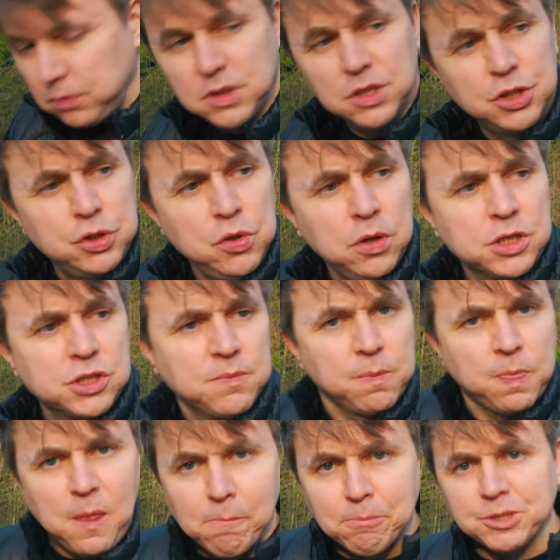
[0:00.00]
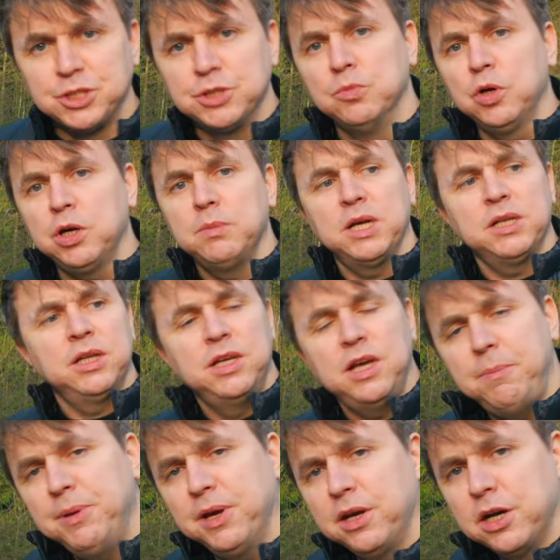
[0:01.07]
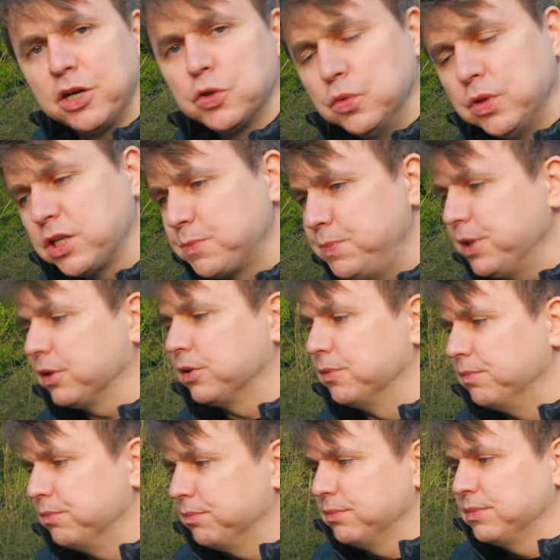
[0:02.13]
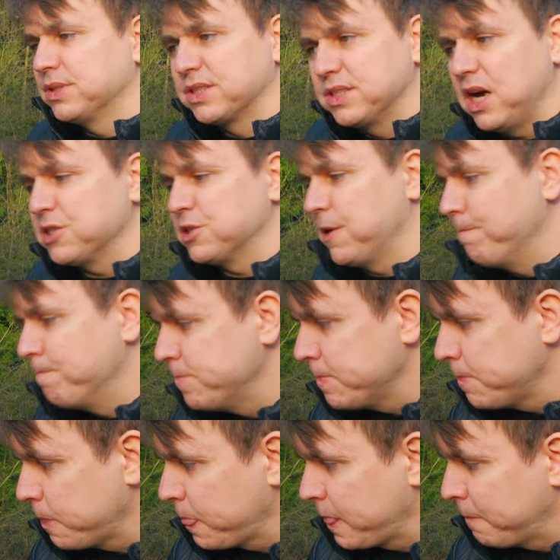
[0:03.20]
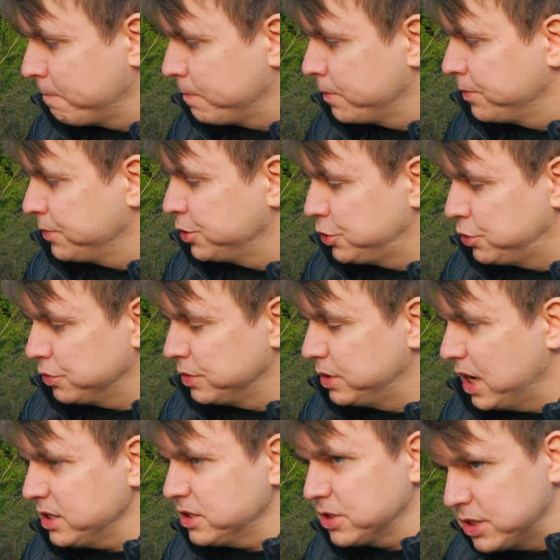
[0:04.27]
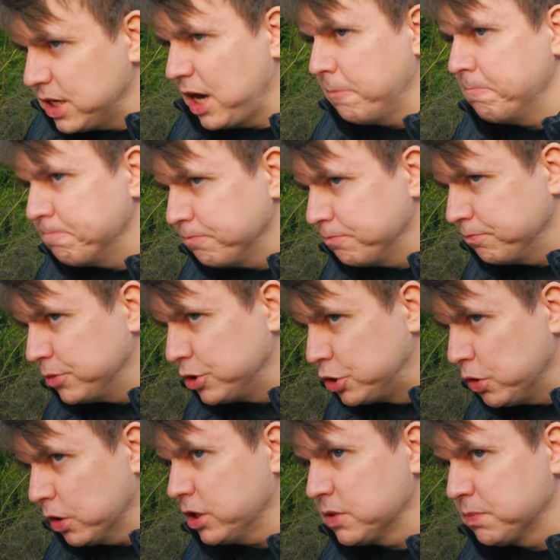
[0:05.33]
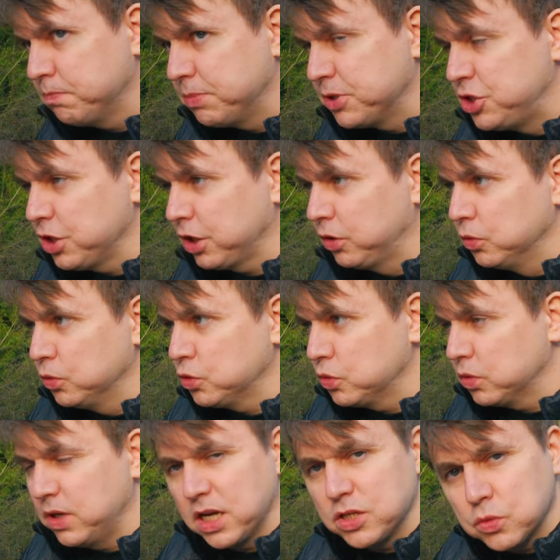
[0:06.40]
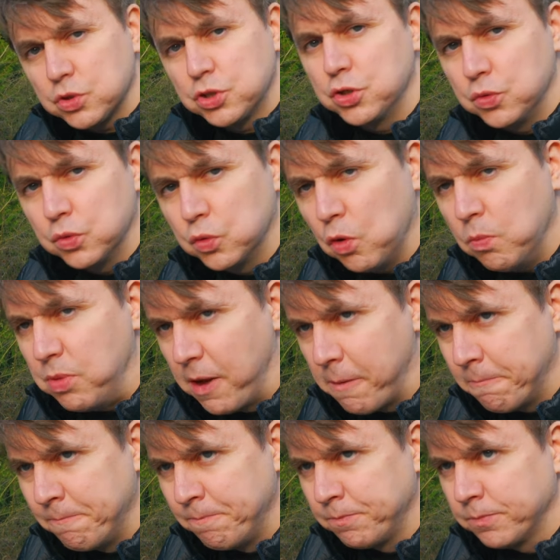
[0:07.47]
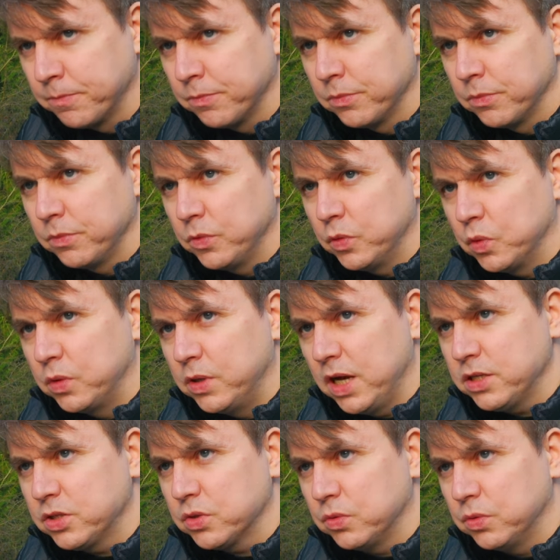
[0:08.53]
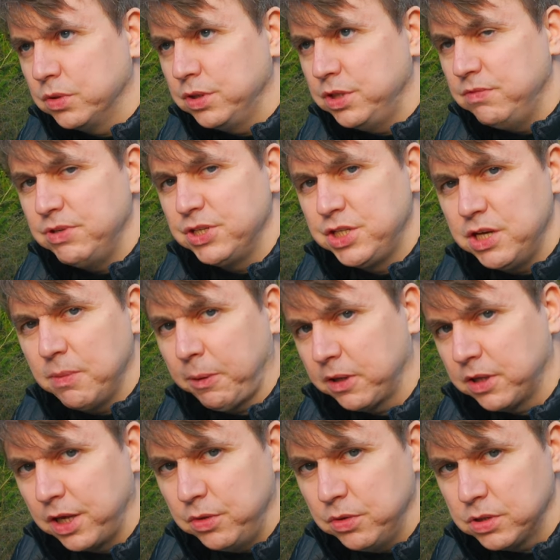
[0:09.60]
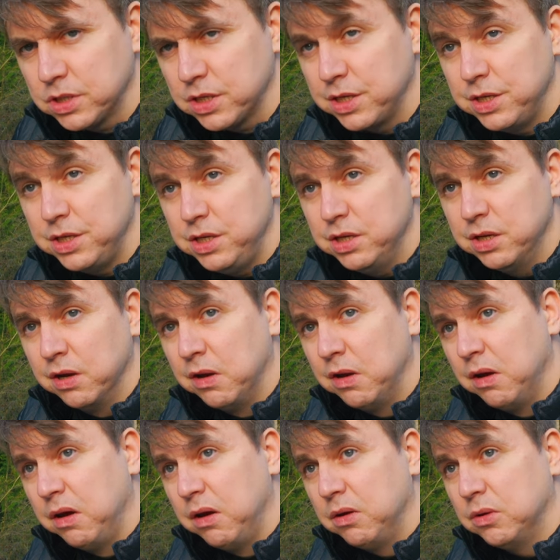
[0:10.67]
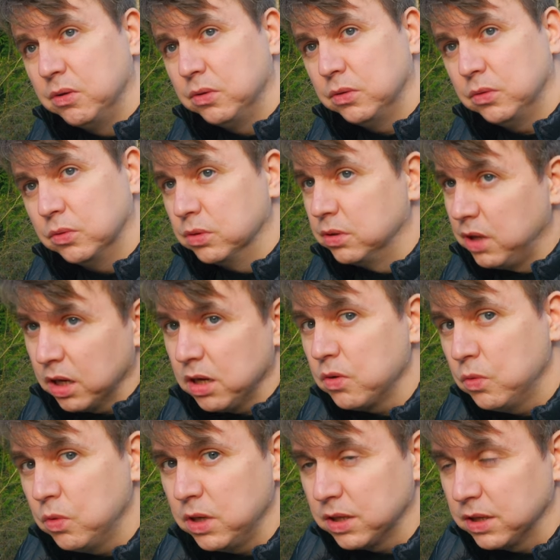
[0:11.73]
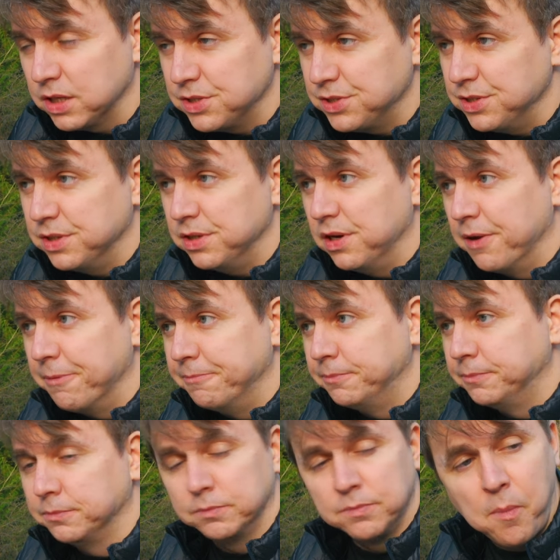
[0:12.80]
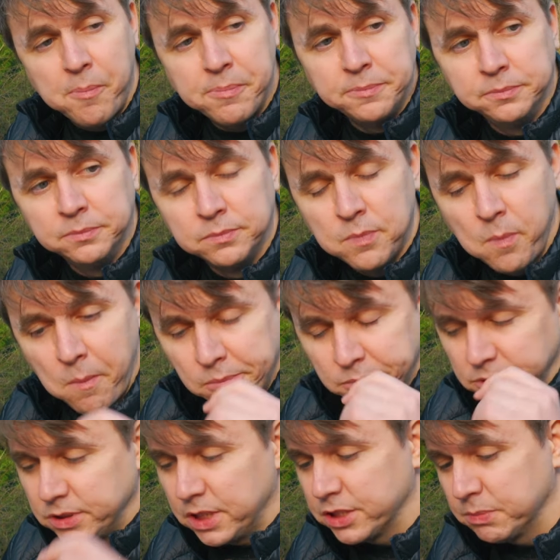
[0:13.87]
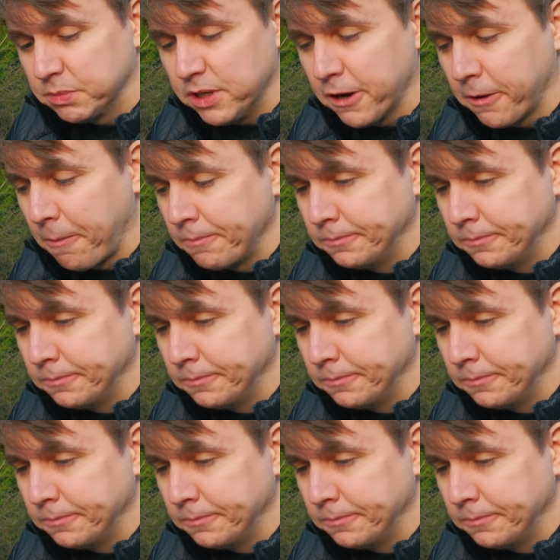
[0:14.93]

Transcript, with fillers: Еще раз, почему, ребята, я перехожу на спирт с газа? Газ, да, еще раз подчеркну, что газ очень удобно газ, он не везде продается и он дорогой относительно, скажем так.